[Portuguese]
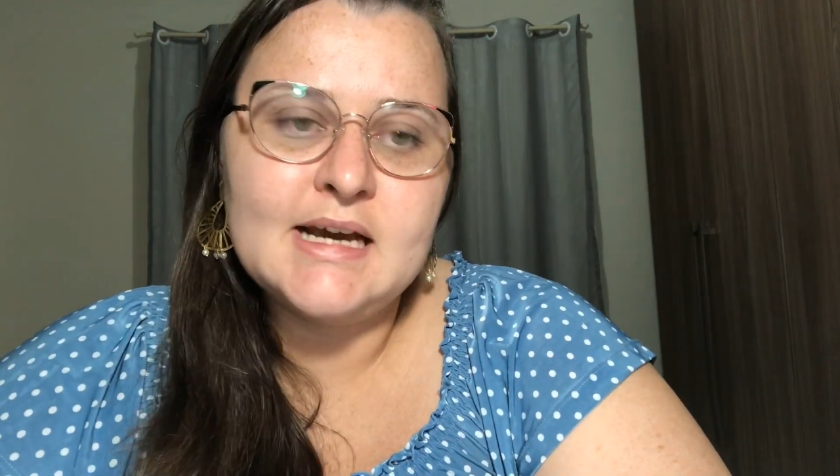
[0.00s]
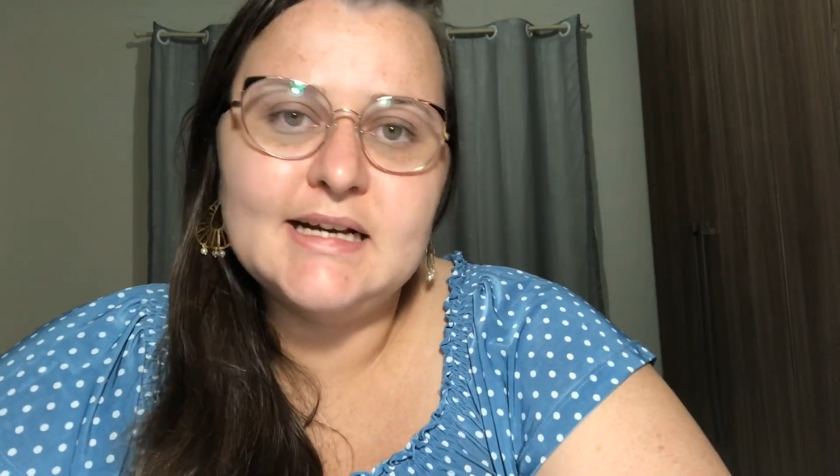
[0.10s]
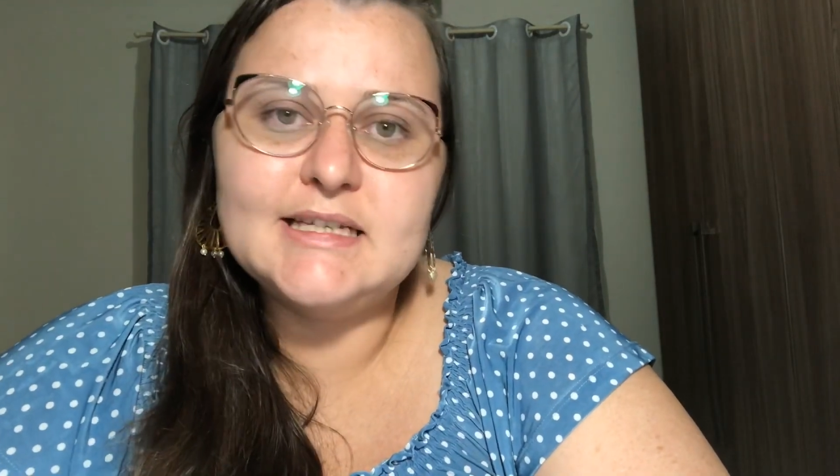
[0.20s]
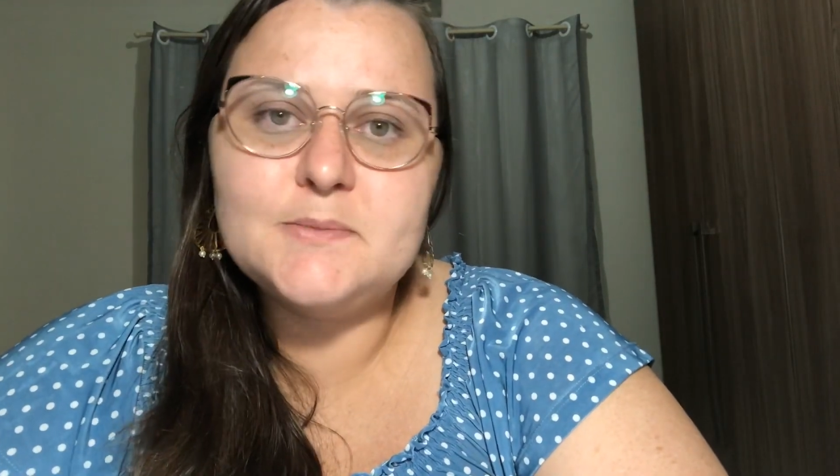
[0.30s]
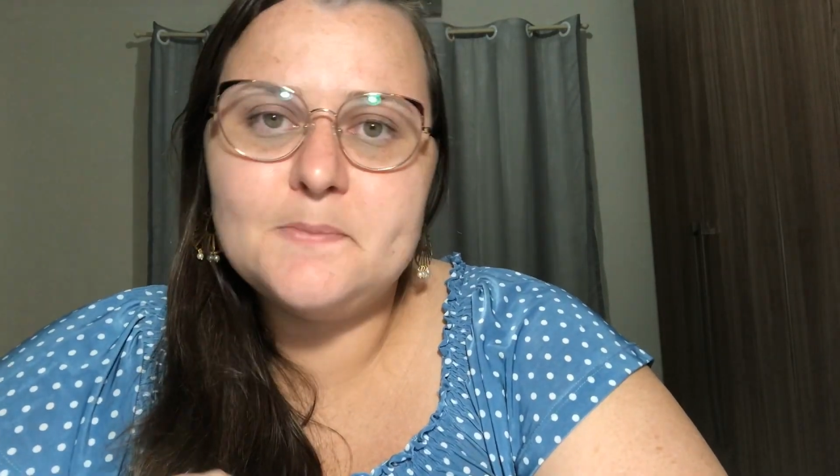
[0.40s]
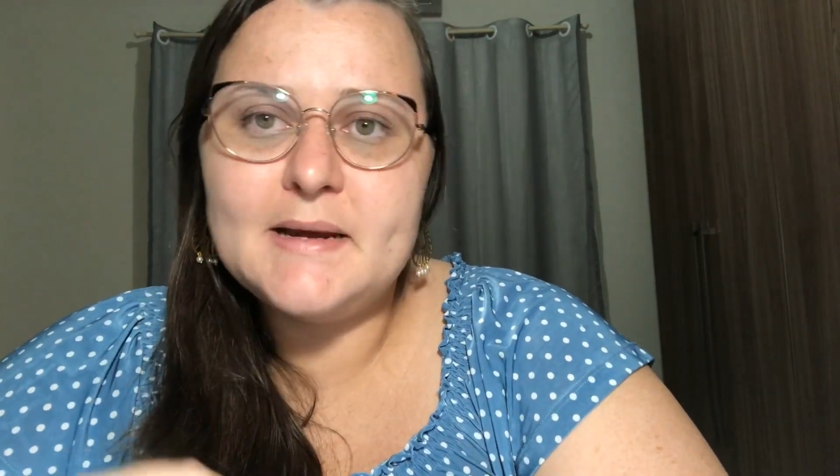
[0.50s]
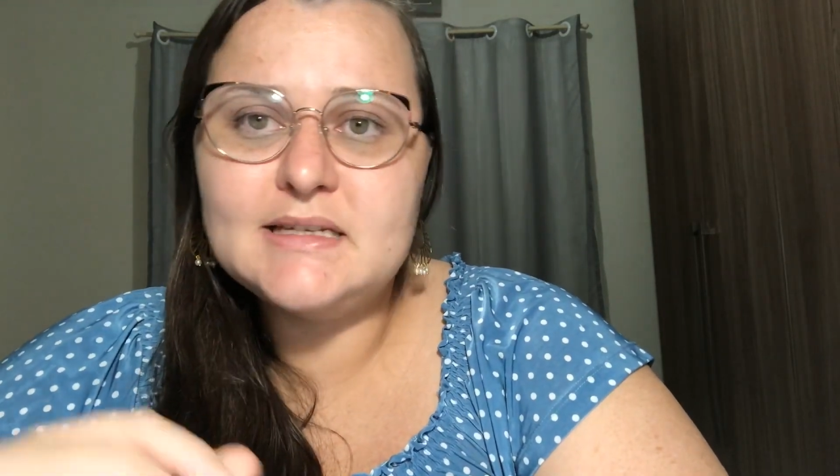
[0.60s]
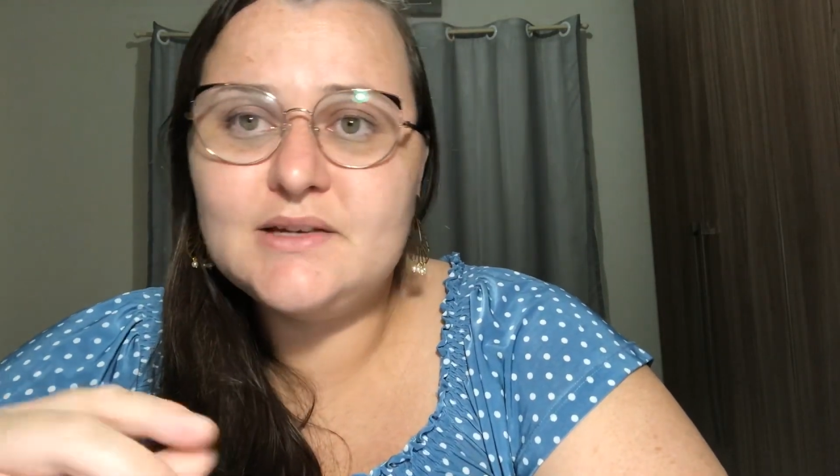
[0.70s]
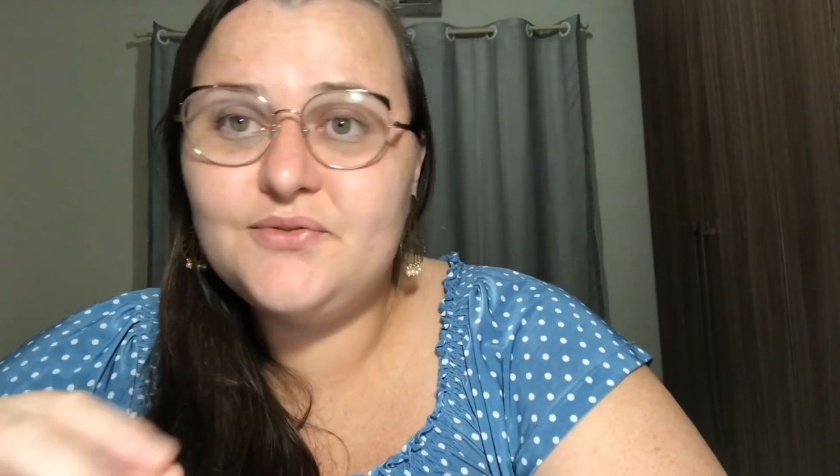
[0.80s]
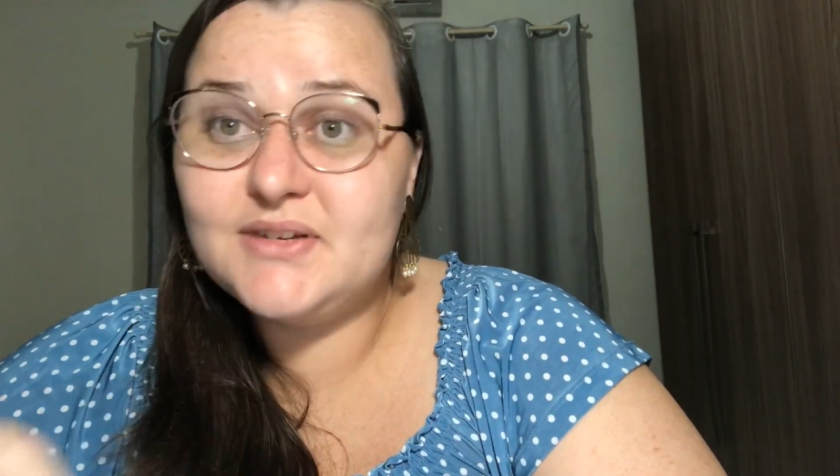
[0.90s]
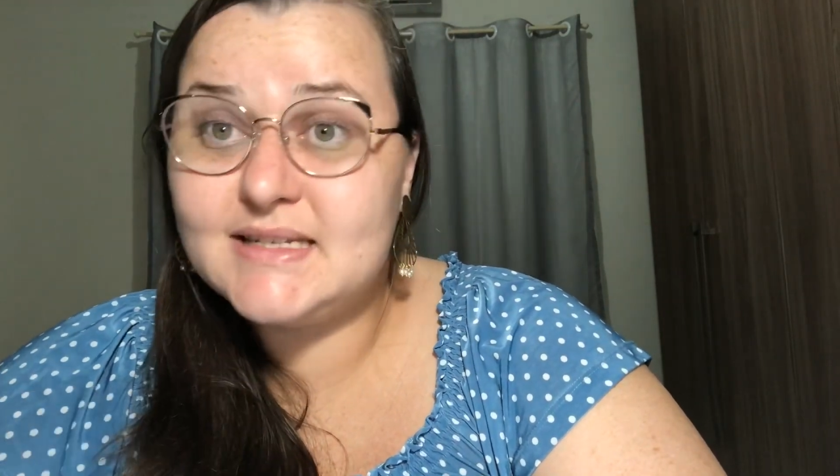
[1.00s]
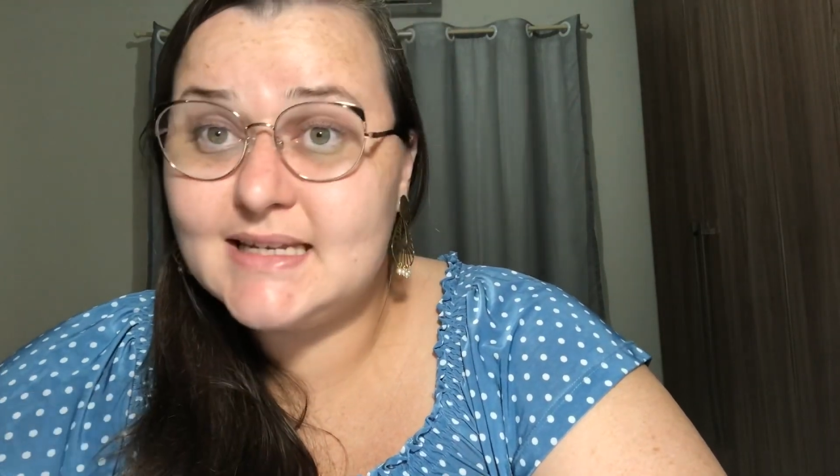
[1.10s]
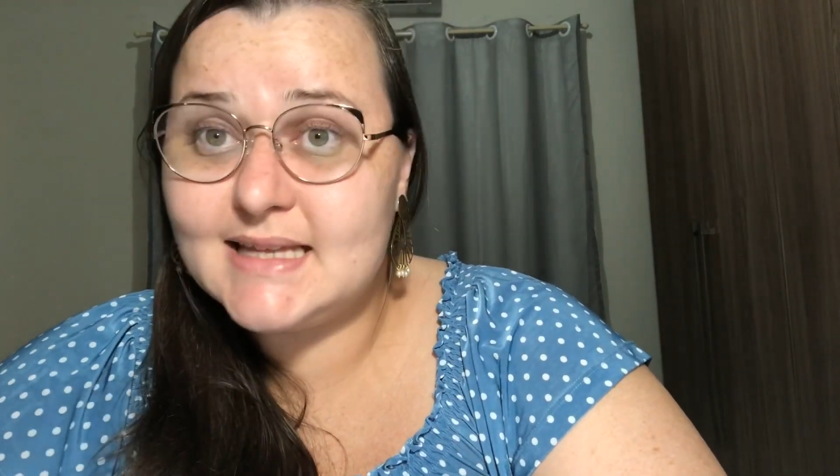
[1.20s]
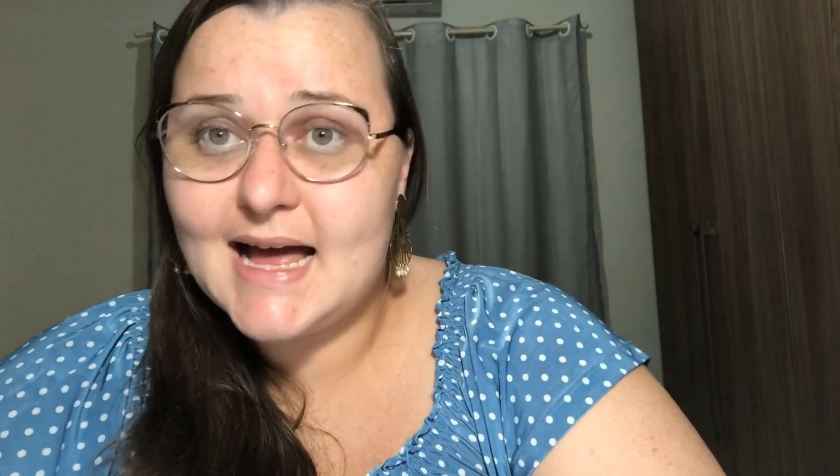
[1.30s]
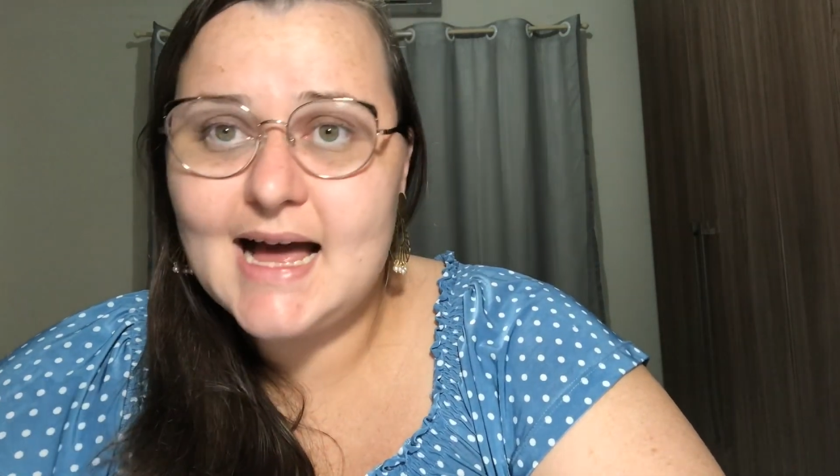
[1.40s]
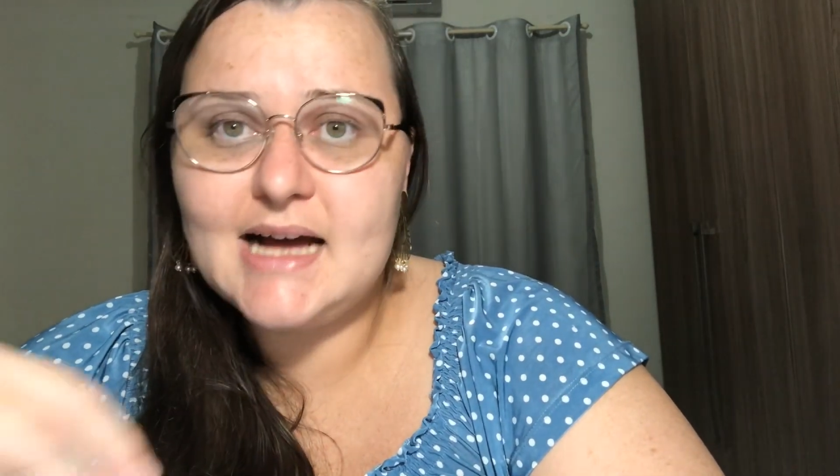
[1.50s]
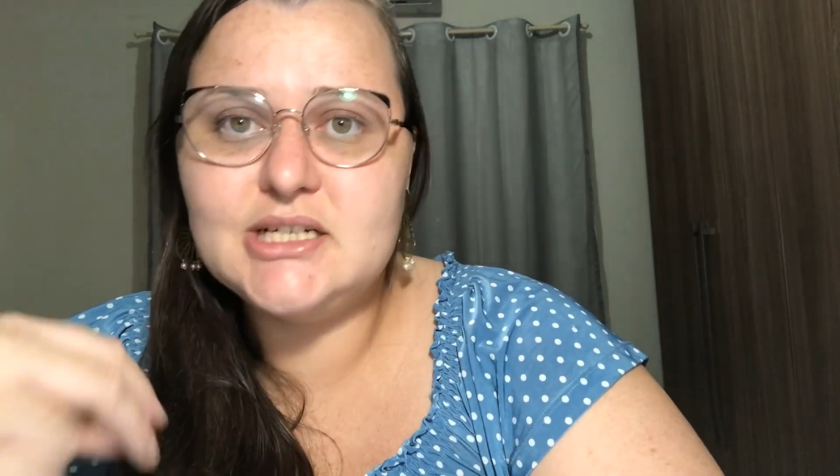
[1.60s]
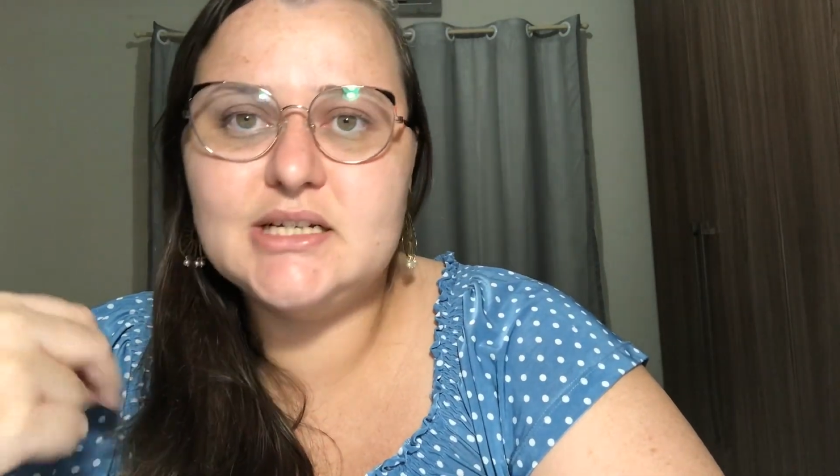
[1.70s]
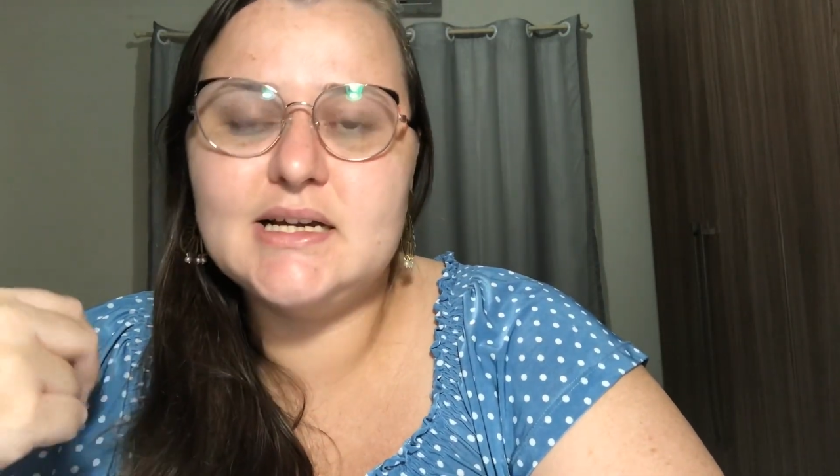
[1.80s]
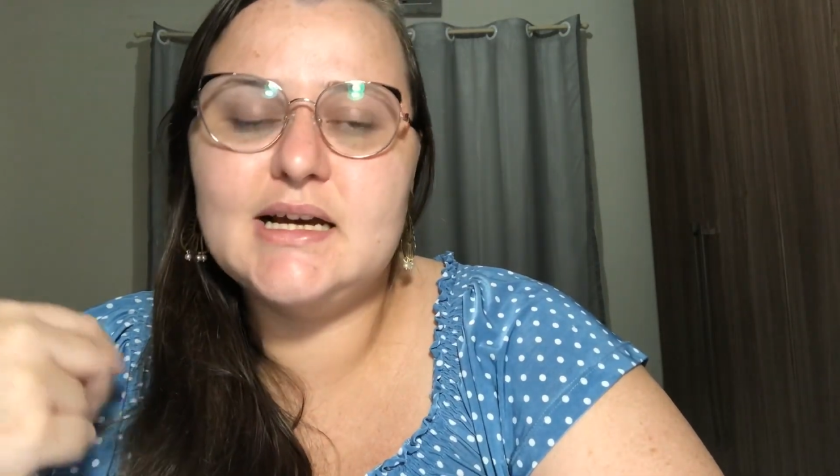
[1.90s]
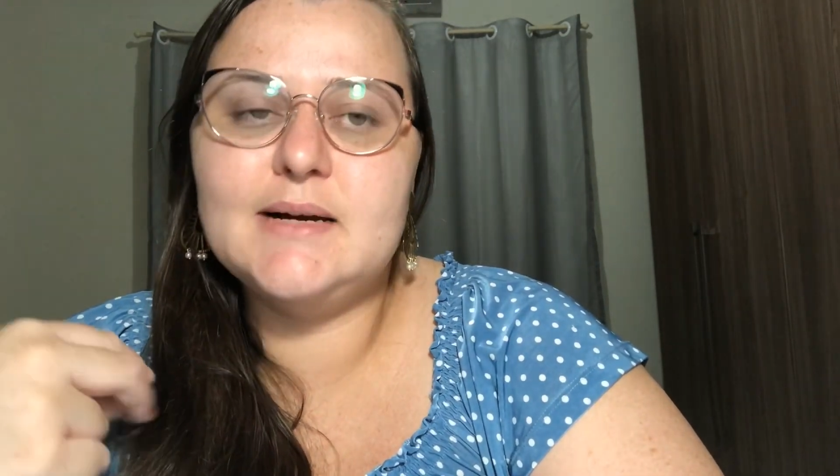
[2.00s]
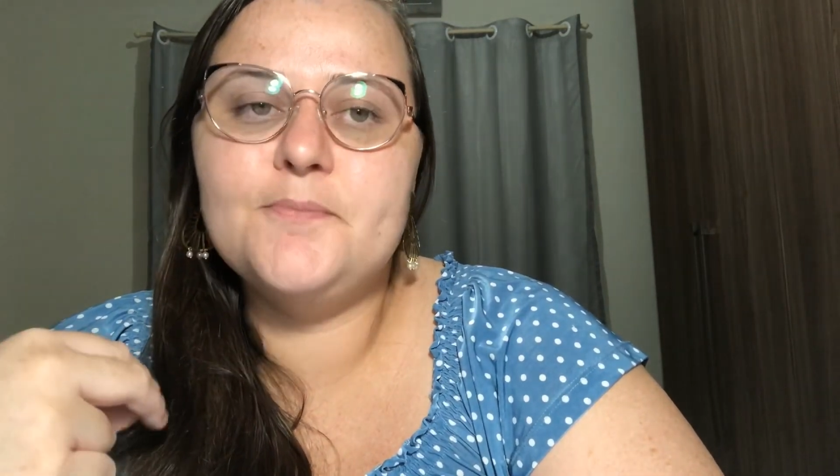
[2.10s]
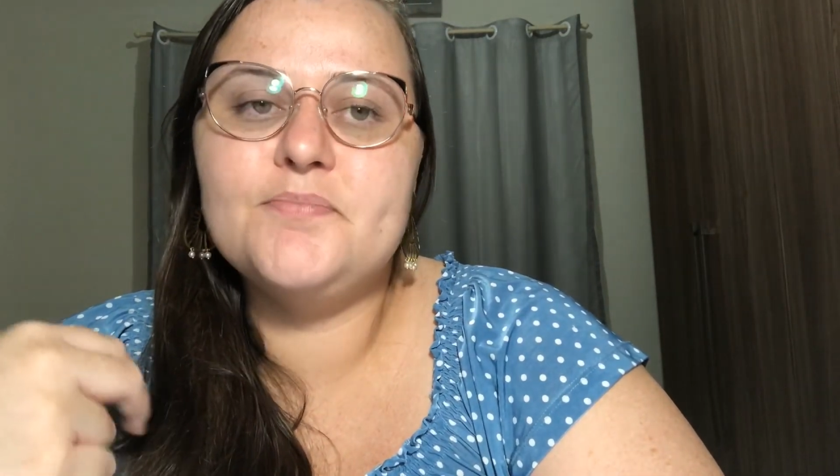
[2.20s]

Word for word: especificidade, né?